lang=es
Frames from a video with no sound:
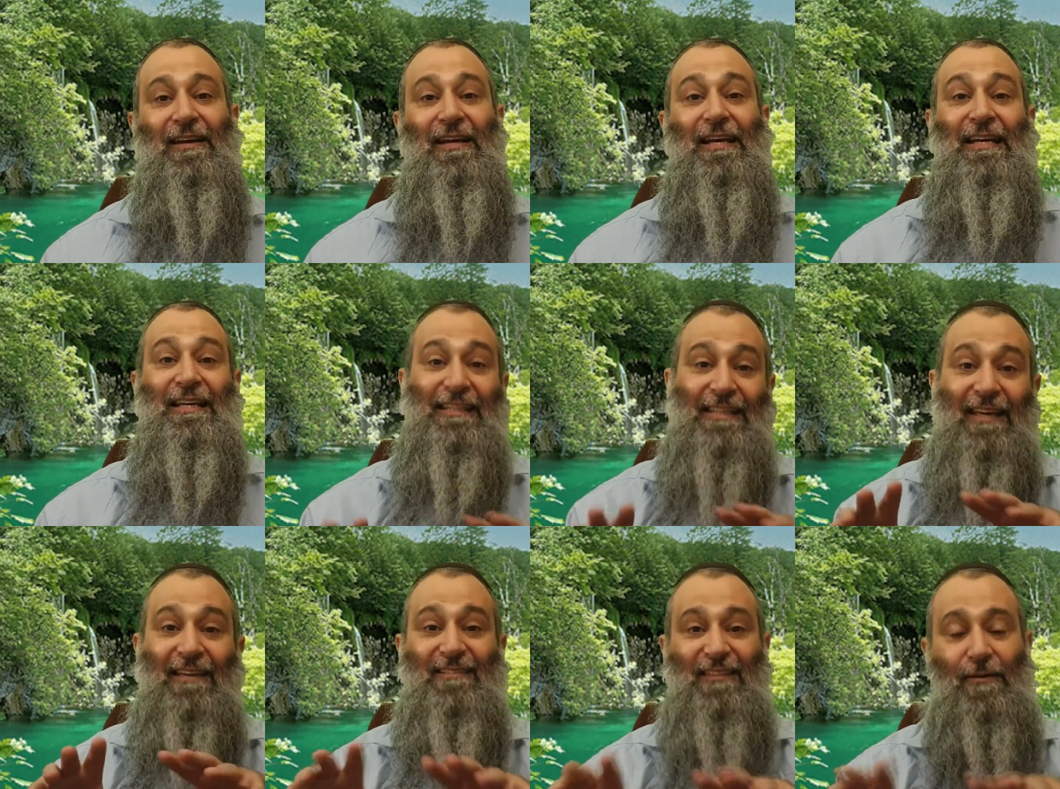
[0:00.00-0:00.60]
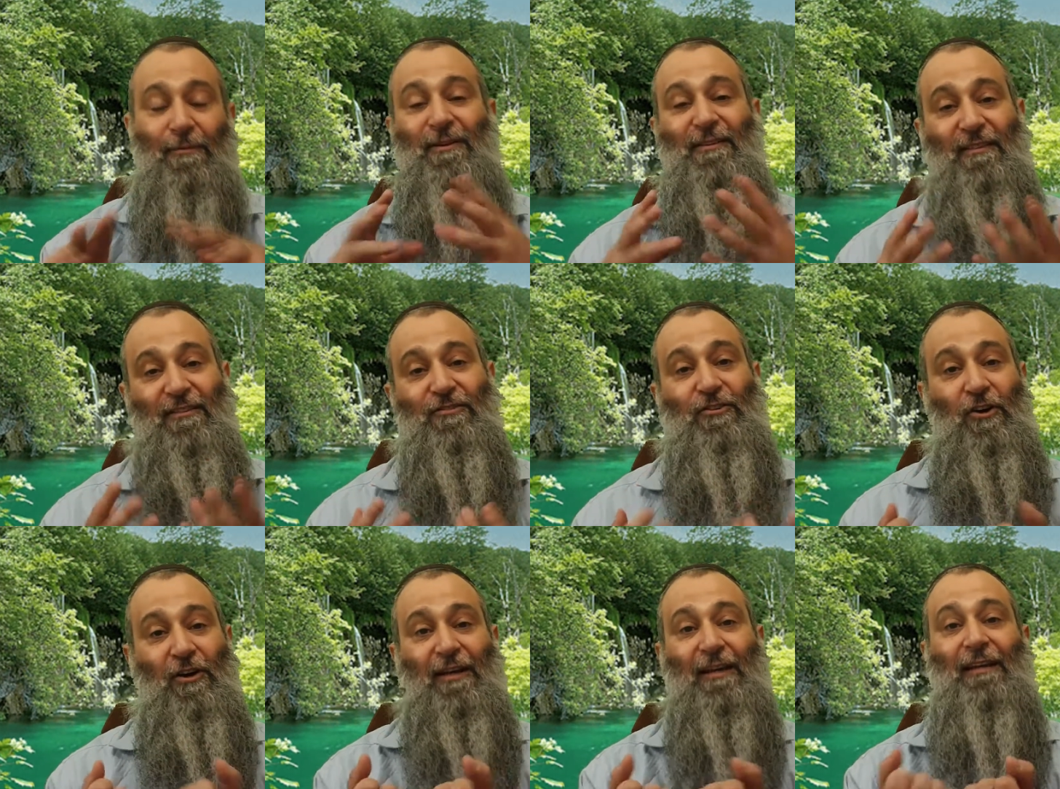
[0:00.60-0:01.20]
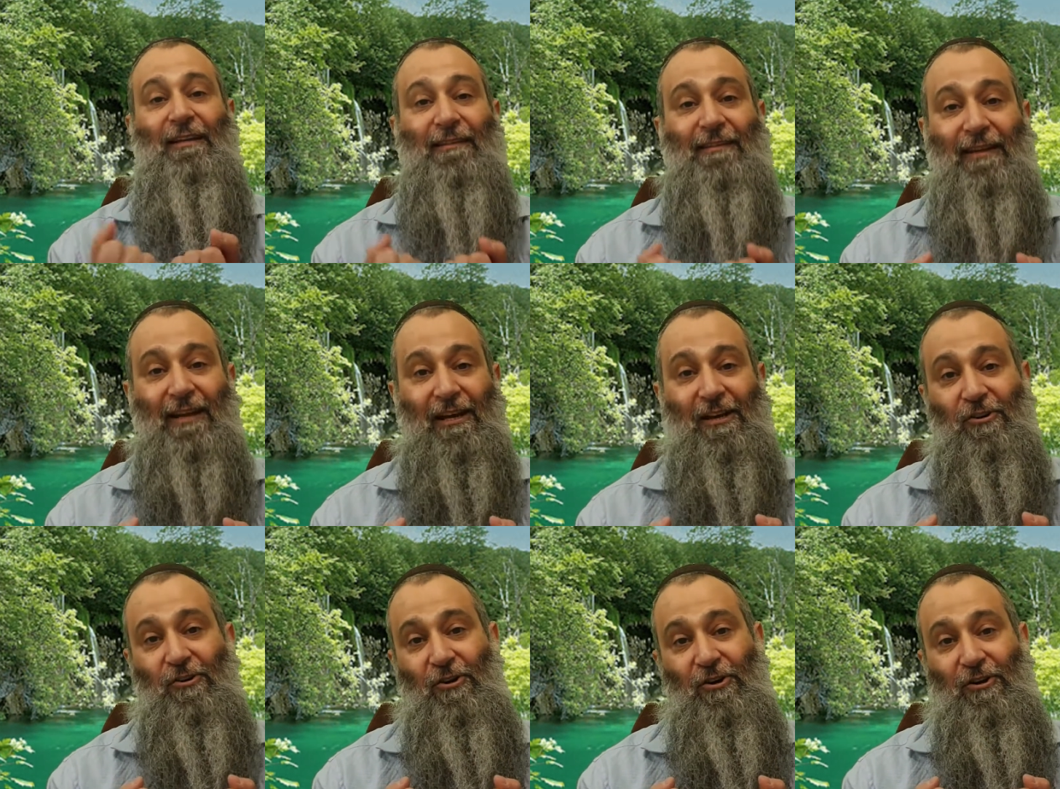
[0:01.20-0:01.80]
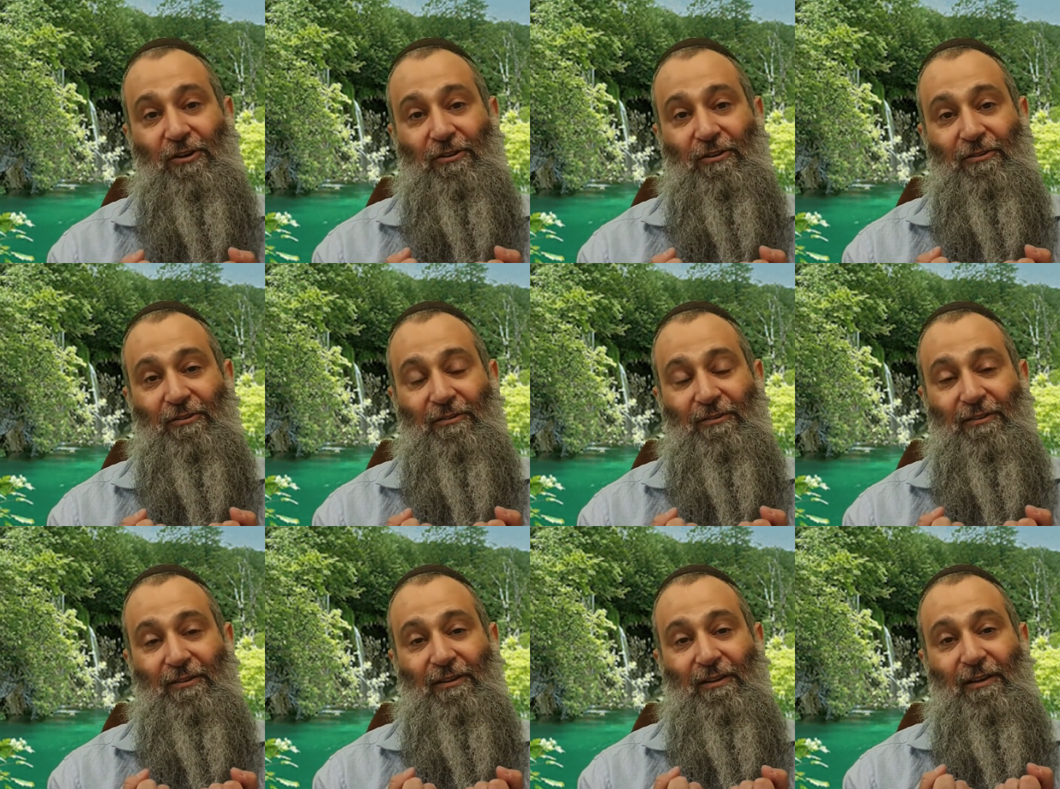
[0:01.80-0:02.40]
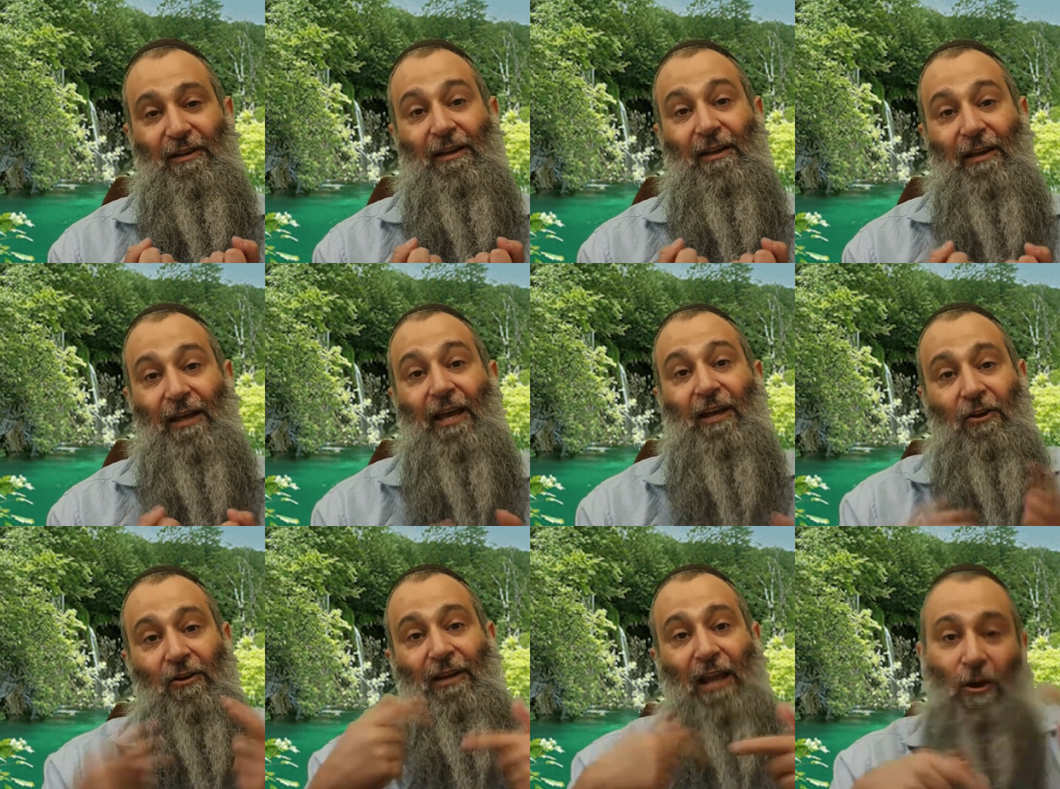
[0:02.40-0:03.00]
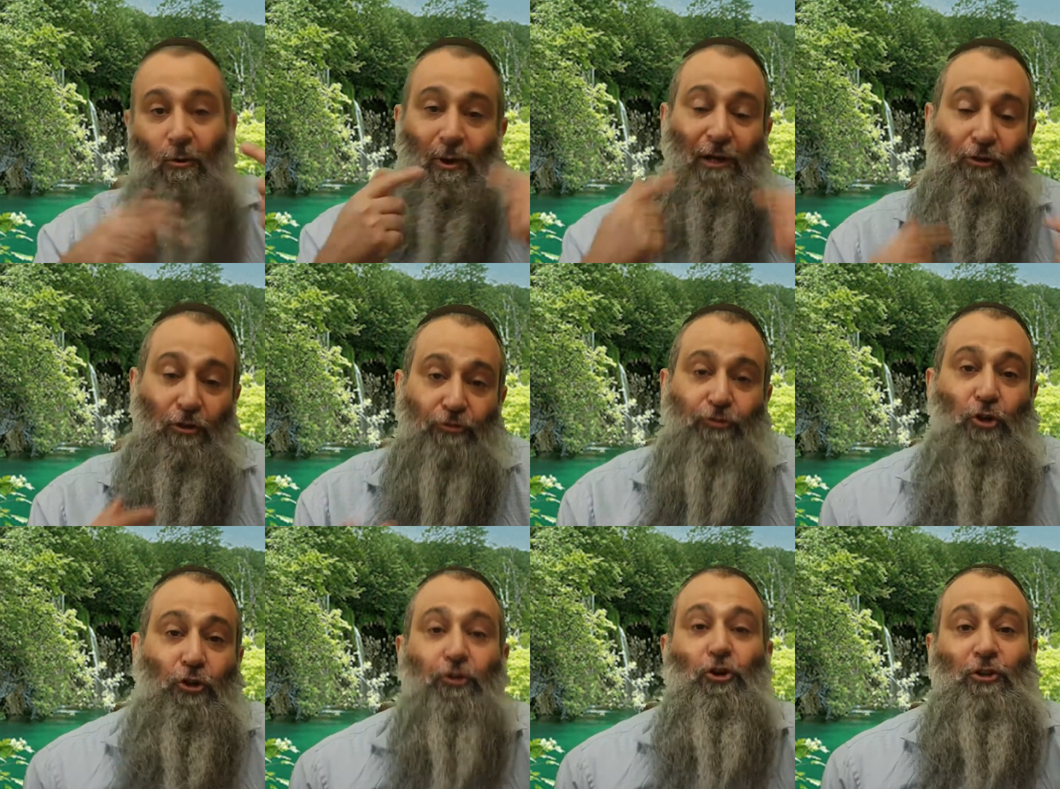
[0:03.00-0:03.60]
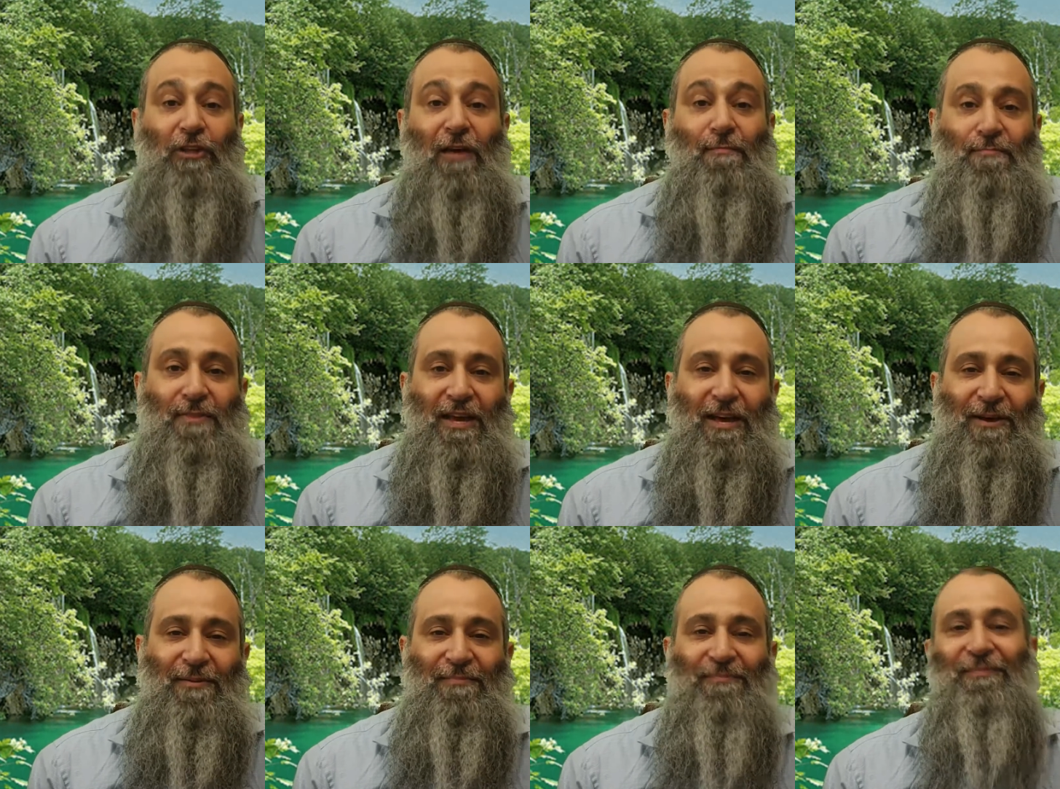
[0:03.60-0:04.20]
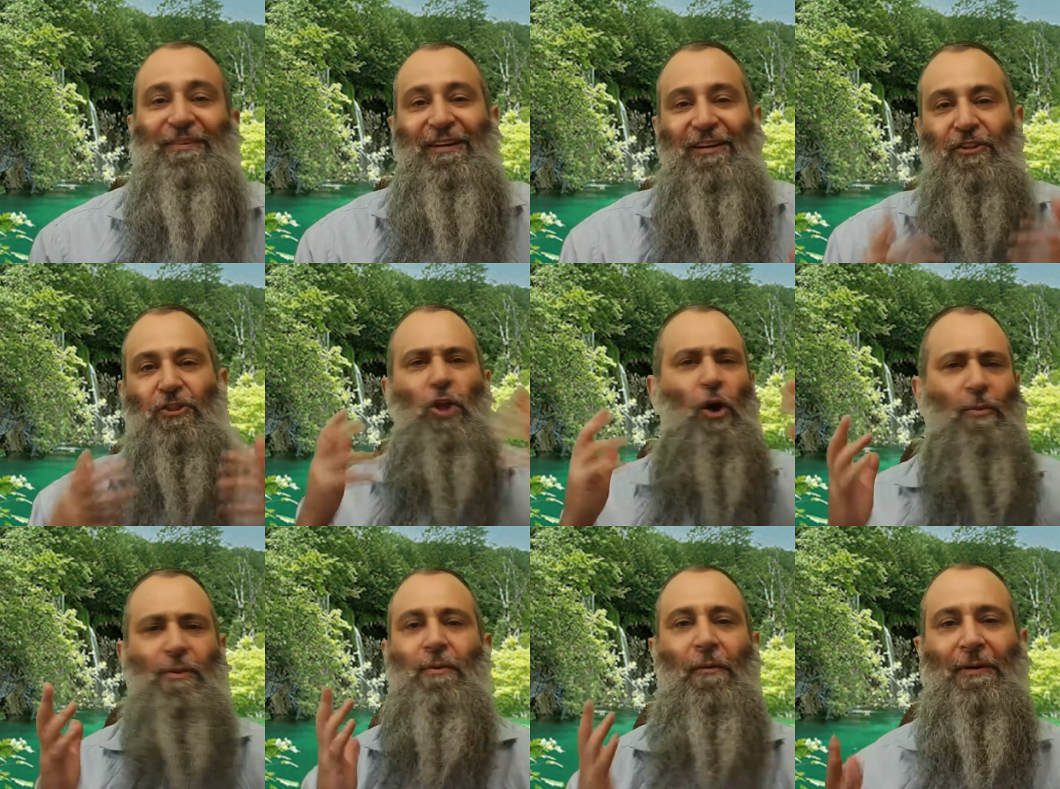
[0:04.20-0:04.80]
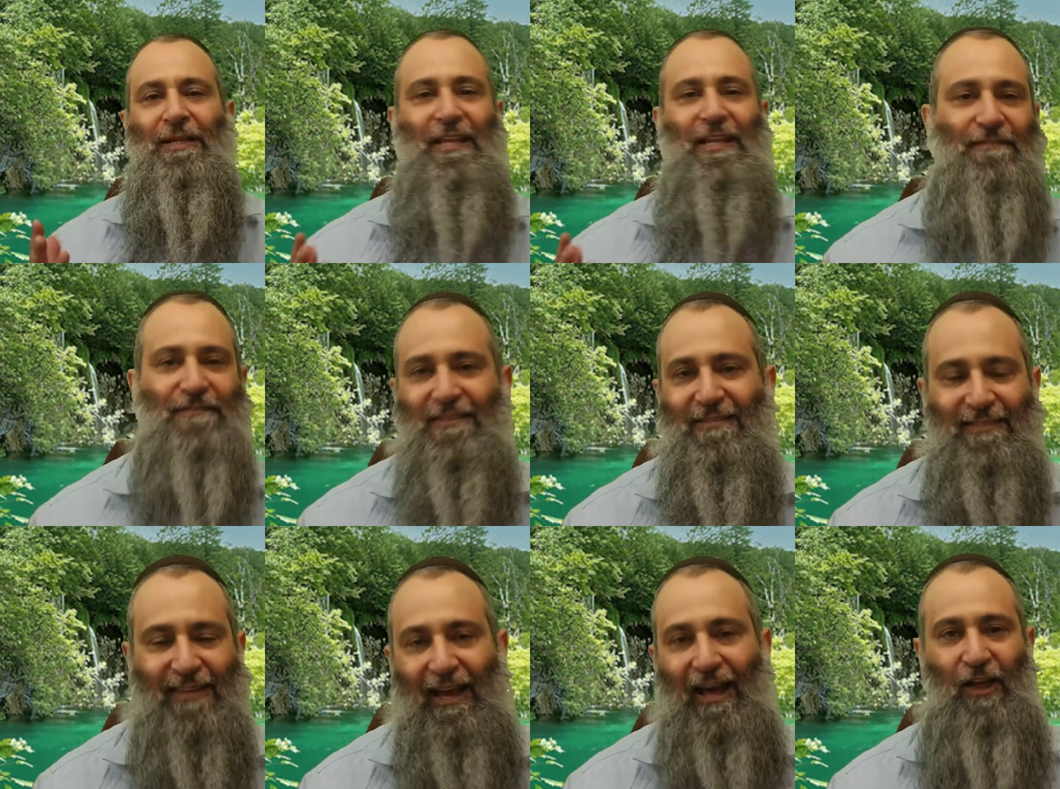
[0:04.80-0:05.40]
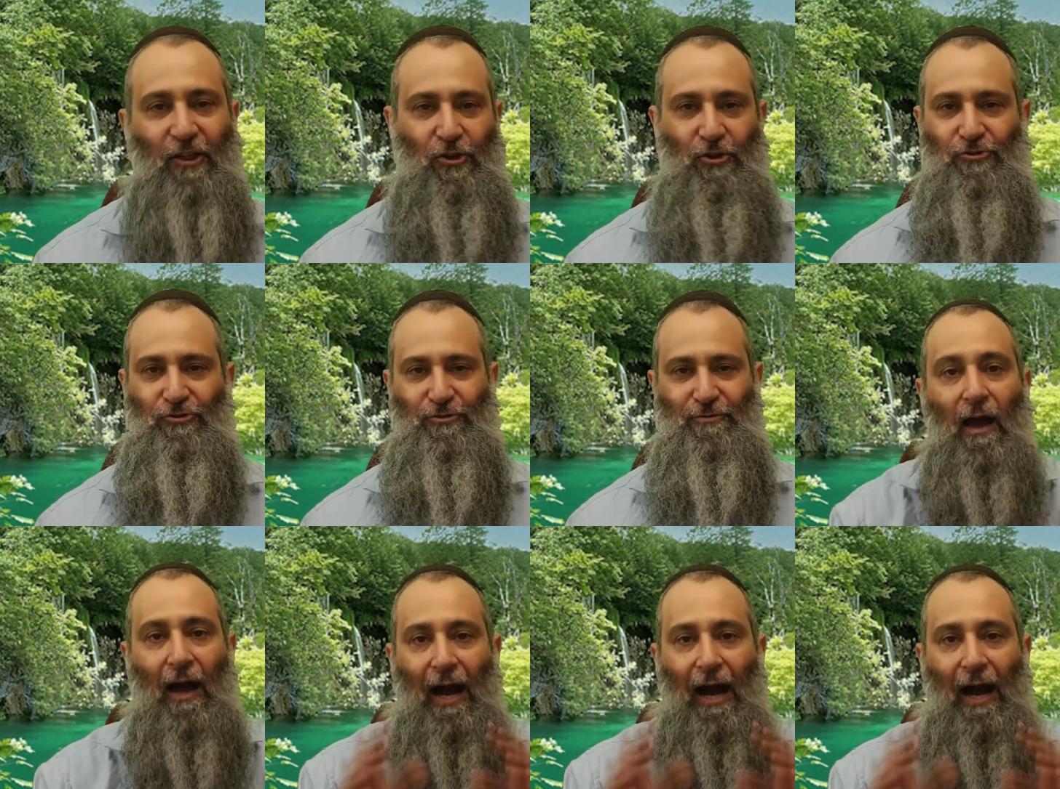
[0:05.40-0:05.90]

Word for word: Y esa bendición que él trajo es con la cual nosotros también nos vimos beneficiados.